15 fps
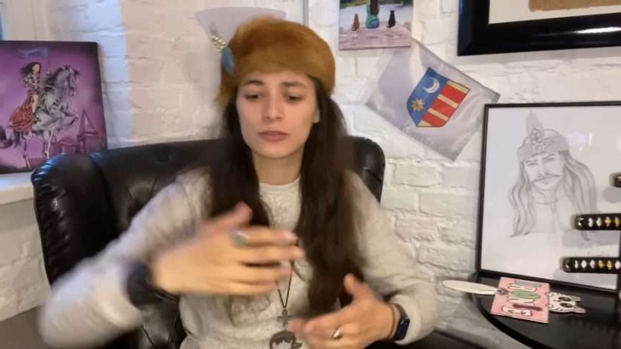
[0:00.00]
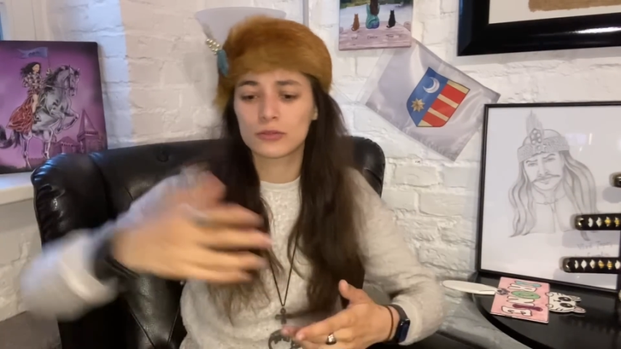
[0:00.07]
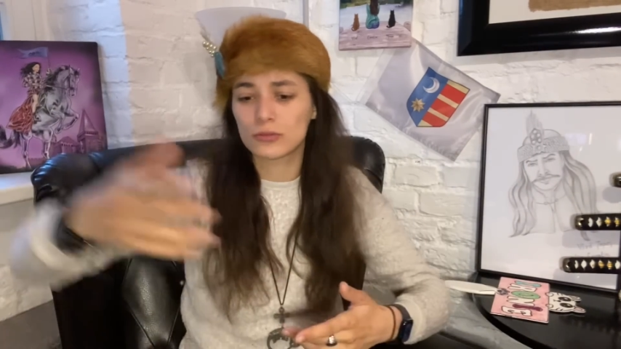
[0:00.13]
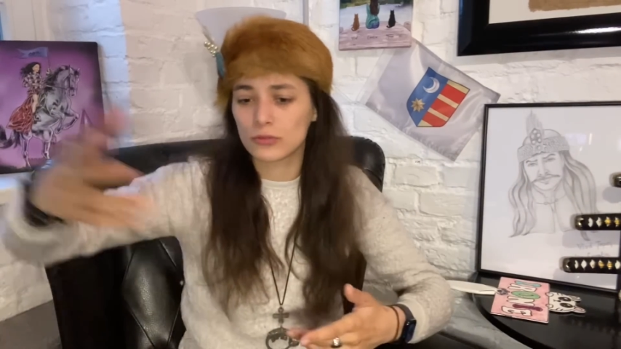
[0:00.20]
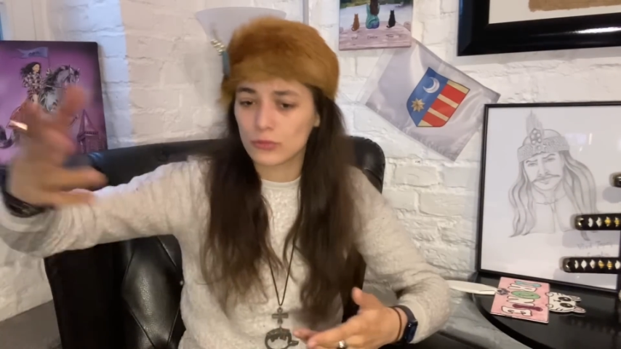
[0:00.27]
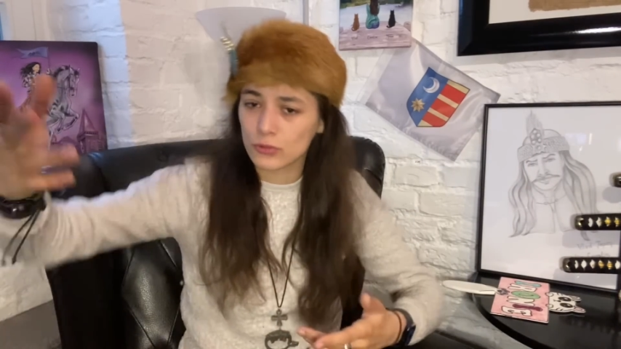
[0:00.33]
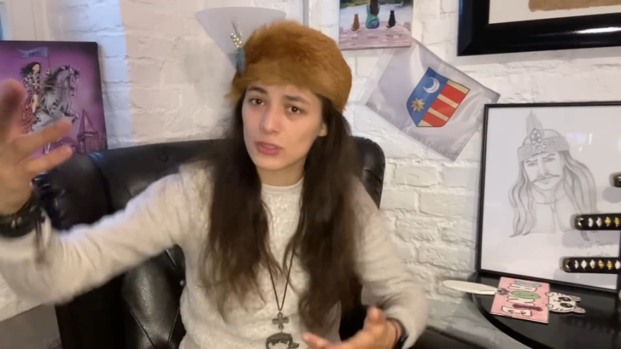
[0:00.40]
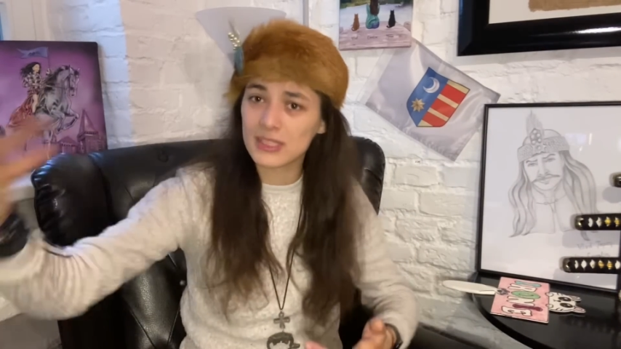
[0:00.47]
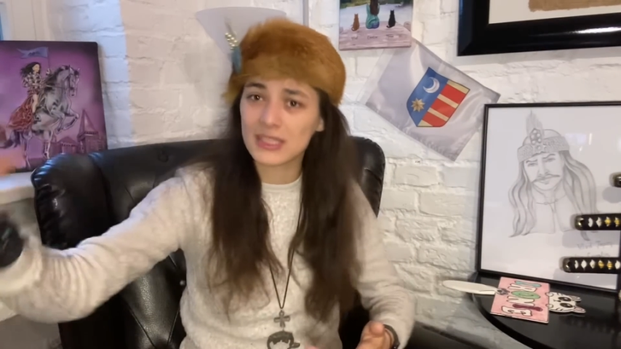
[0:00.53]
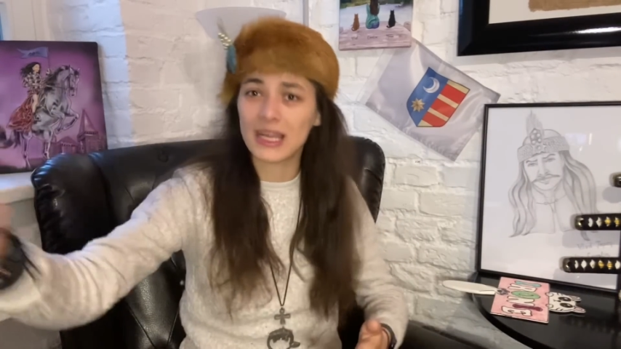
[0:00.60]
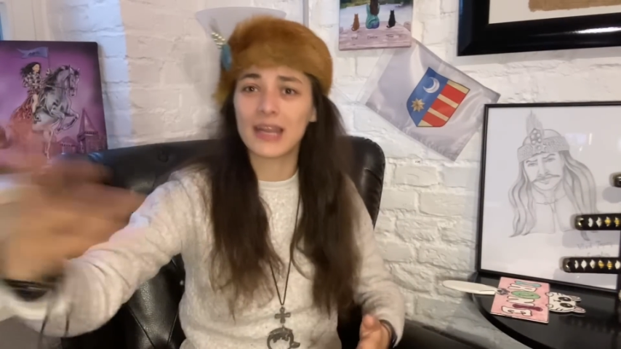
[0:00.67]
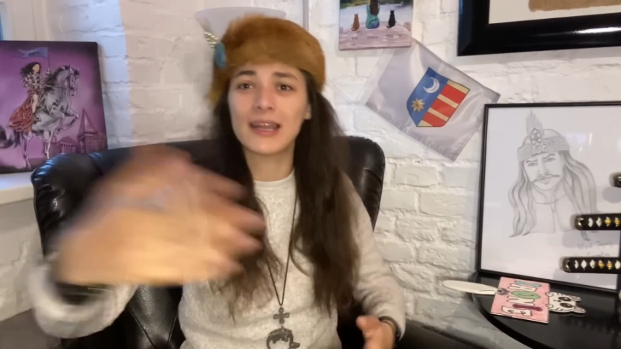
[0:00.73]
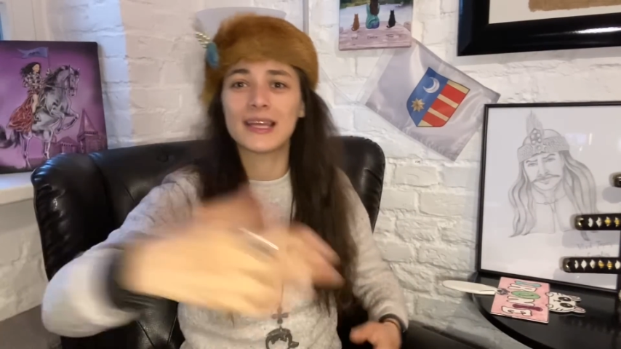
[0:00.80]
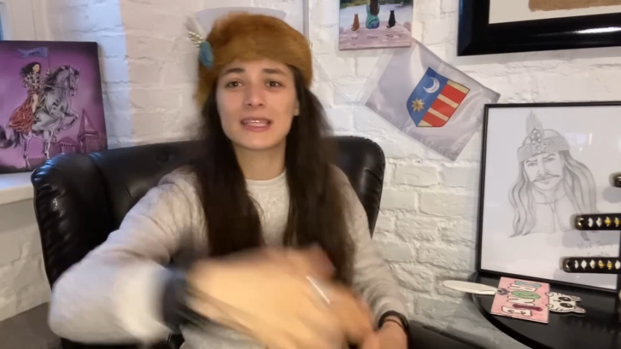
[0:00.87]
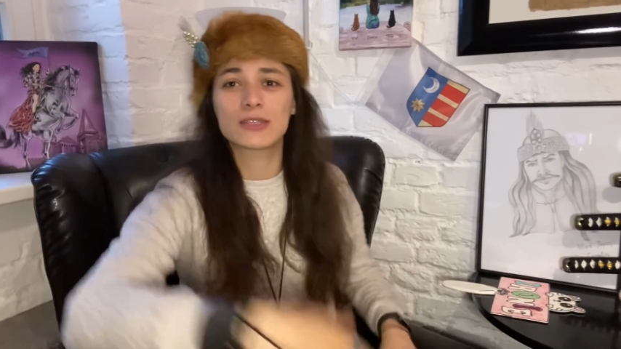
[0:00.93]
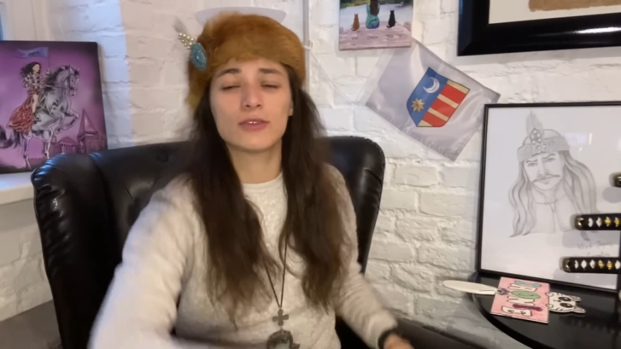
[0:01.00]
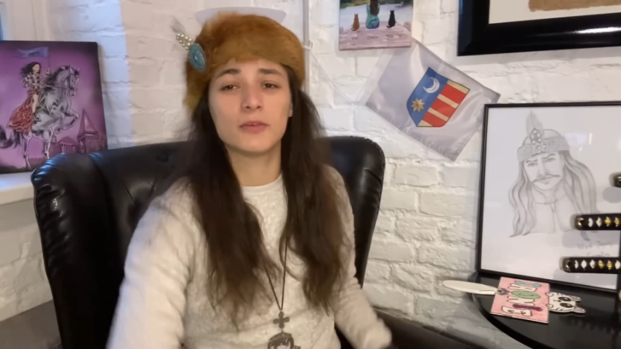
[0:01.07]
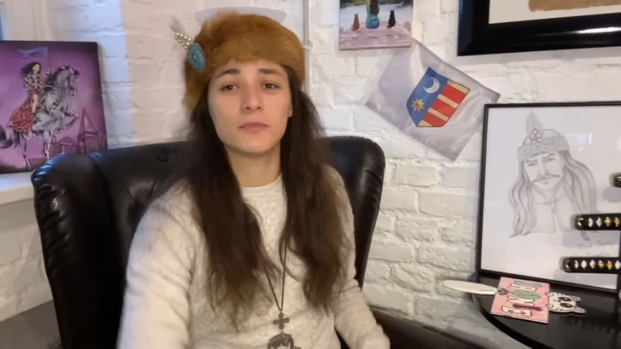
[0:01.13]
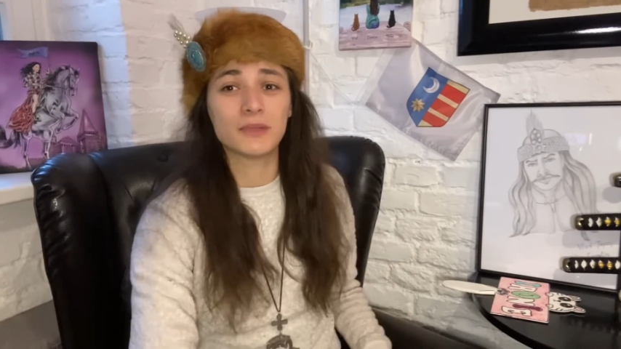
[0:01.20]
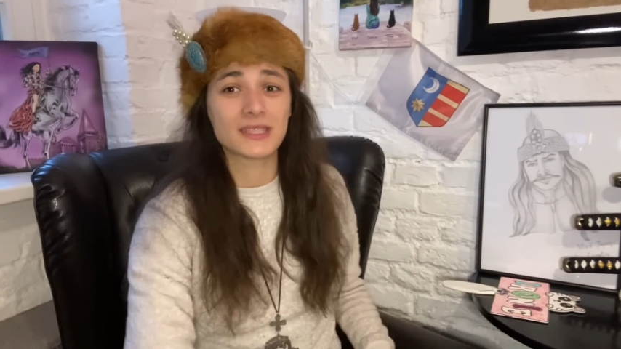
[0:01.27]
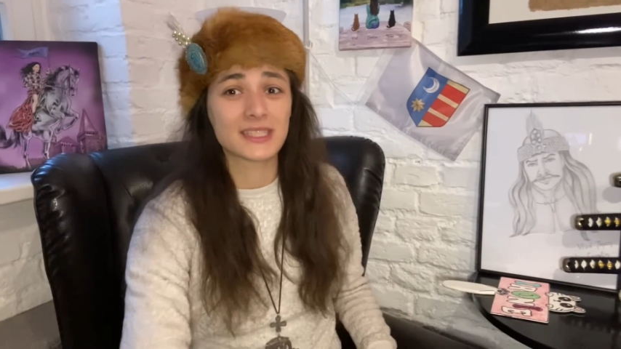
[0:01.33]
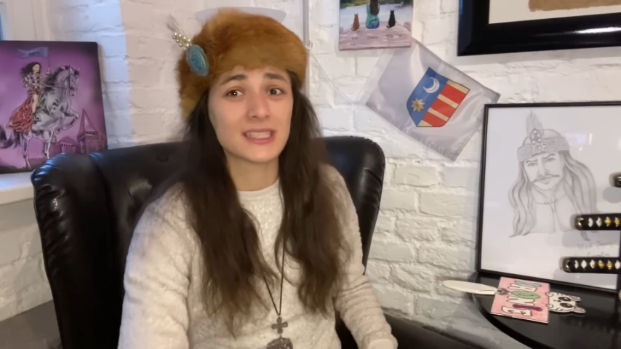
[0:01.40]

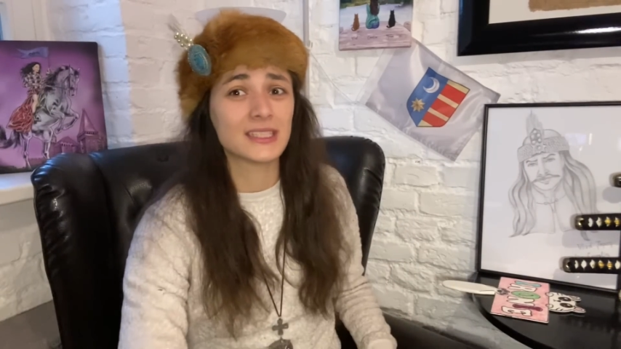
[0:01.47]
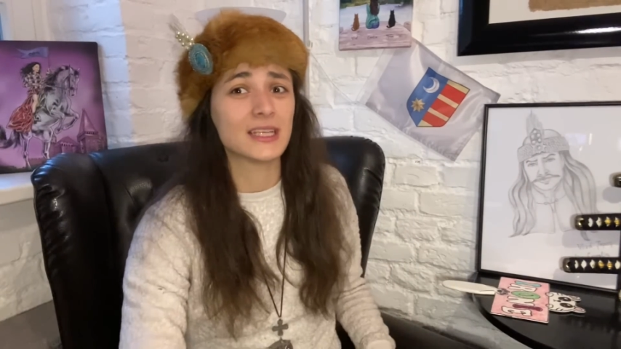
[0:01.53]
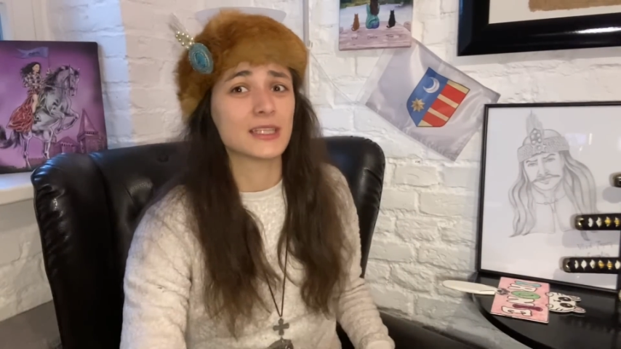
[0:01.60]
Sozialleistungen bezieht,